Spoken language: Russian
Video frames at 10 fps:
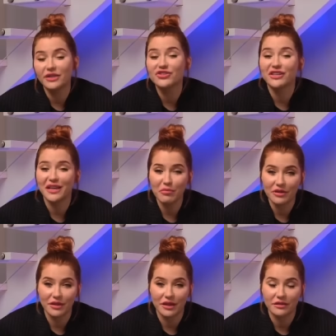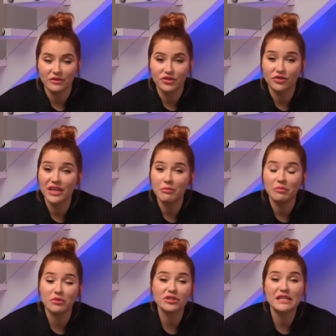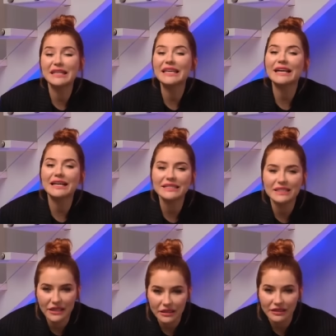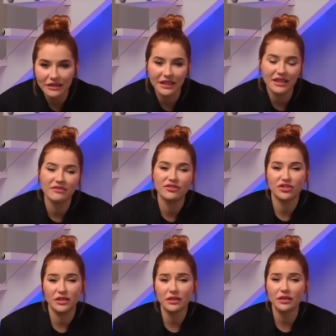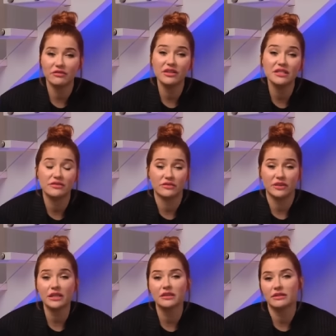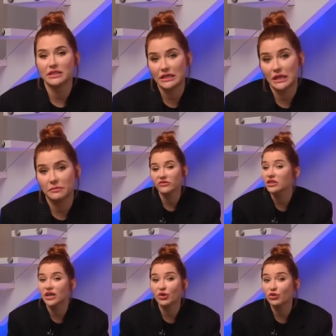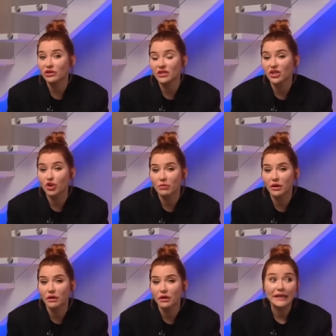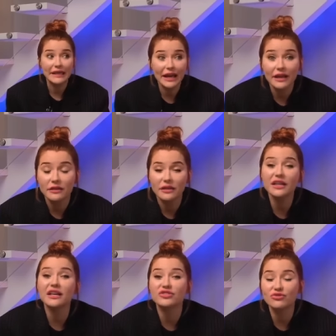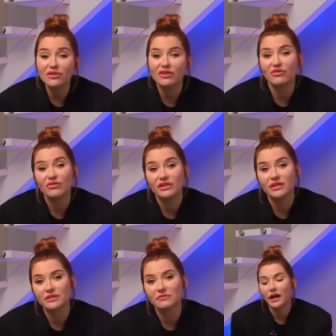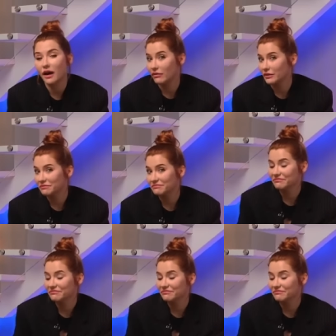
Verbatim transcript: Лично я поняла, что я бы просто не хотела такие вечеринки видеть в своих новостях. Вот так коротко и емко. Я не хочу такое видеть. А вы?